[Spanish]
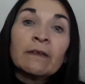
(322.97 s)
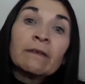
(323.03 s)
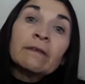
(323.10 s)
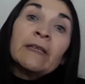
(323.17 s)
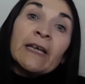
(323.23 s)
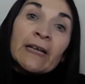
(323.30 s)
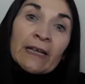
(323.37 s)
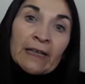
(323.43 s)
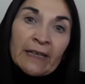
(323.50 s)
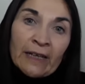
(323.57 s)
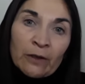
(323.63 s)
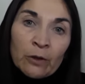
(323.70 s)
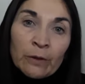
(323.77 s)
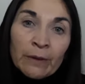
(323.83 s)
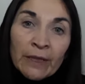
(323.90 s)
Deja el
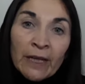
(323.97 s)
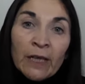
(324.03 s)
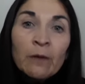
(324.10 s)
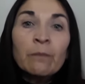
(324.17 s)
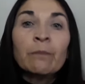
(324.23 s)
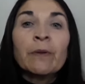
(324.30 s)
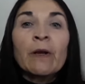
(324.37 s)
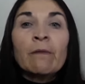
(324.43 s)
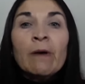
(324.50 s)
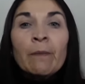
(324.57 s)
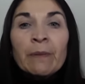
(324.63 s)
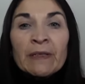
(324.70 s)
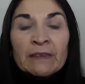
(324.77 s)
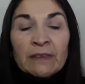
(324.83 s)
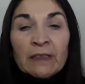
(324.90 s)
cargo de virrey, pero él va
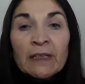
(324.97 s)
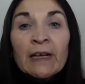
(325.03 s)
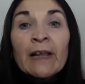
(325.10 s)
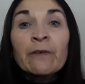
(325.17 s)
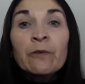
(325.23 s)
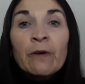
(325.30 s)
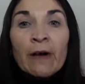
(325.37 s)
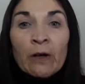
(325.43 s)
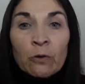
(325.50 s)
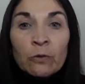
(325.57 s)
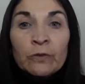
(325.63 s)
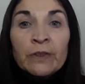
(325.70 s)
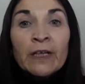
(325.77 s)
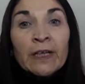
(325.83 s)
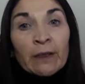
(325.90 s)
a presidir la nueva
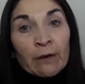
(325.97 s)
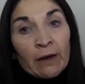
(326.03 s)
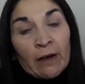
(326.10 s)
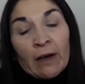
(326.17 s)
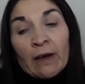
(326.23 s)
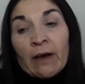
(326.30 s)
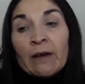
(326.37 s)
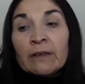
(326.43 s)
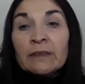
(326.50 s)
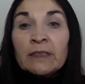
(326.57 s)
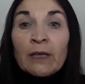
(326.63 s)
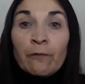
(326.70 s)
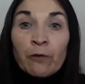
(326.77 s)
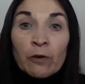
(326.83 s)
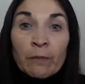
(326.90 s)
junta que
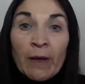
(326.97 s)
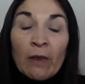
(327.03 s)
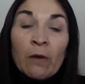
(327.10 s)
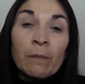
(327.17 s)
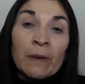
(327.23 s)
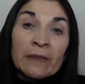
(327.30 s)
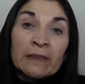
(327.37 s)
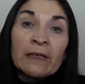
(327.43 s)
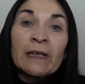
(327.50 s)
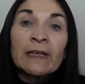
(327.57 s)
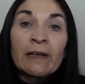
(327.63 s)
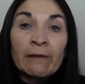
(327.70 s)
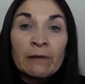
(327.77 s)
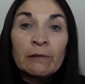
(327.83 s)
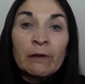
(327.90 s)
se ha formado a partir del
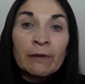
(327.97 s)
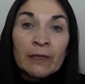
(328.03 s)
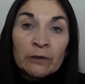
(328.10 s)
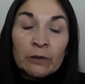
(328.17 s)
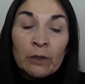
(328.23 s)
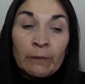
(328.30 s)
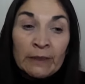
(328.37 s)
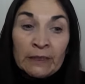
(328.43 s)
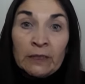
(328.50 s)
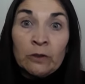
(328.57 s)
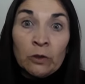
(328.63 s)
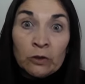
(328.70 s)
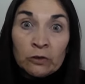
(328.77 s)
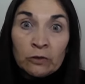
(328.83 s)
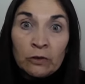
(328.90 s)
Cabildo Abierto del
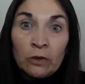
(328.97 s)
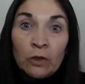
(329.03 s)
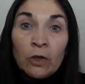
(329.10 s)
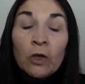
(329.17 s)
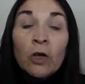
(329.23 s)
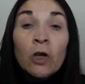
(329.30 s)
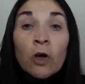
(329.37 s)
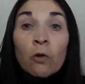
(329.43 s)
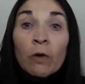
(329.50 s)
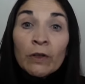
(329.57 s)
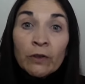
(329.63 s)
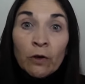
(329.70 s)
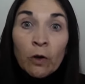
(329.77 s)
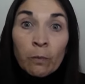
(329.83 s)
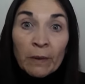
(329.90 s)
22.
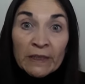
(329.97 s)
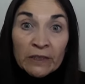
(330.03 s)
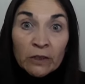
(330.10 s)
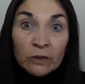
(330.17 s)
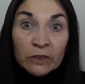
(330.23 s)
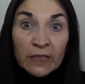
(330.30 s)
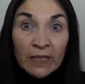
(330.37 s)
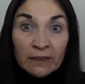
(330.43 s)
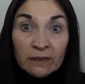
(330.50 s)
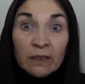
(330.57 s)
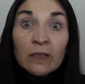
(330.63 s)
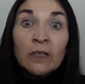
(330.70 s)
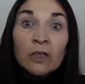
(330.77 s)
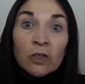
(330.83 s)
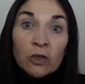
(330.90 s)
Cuando los patriotas
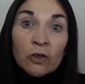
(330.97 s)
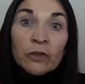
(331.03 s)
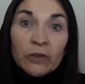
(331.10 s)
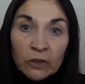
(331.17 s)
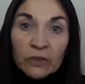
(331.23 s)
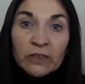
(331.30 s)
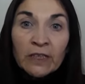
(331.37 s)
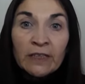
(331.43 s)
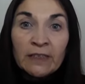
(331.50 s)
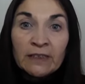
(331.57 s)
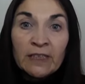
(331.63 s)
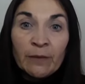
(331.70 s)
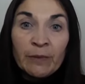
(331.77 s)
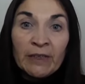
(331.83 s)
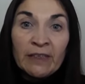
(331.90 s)
conocen
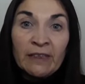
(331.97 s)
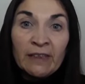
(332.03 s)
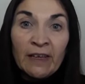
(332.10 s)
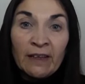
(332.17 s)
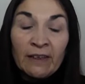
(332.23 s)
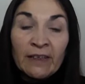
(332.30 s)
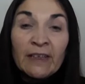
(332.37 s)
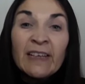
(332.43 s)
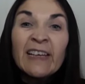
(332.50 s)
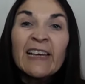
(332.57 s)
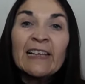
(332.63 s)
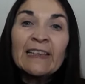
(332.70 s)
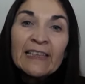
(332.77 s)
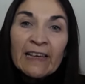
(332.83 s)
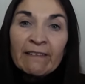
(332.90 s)
esa medida,
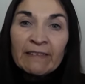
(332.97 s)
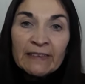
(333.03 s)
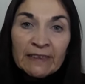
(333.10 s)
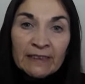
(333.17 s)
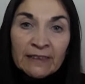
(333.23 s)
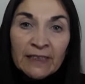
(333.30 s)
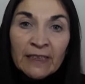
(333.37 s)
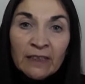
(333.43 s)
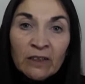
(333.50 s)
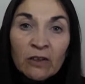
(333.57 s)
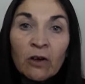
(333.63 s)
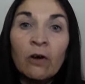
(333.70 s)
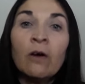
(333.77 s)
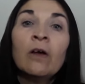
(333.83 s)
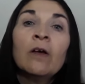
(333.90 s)
el día
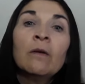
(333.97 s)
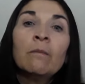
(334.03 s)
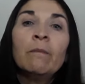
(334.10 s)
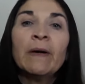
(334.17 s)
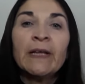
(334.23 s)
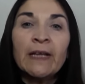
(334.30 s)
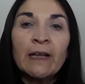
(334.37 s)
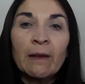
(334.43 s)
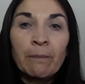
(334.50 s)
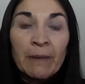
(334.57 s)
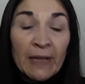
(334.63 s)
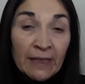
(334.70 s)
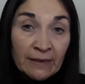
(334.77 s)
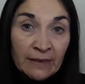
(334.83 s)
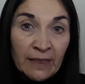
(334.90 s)
25 van a la
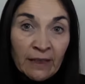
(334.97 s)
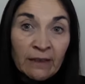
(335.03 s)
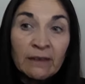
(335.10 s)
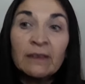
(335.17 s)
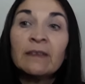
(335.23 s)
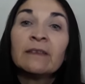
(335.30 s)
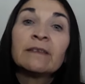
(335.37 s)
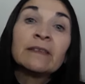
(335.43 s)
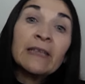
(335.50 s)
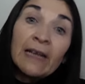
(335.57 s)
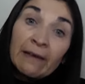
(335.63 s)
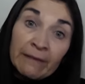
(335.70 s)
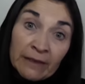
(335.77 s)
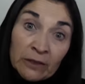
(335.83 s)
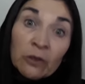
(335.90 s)
Plaza de
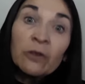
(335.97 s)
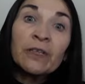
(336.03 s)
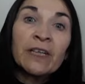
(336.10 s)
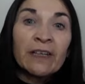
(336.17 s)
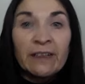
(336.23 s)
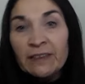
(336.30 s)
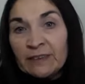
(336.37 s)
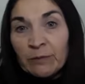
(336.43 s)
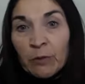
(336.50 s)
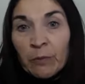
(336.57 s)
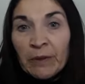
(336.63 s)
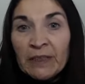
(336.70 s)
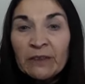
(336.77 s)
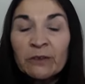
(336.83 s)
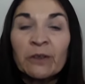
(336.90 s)
la Victoria en ese
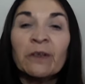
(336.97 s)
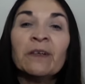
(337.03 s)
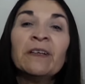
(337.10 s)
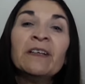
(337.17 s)
momento,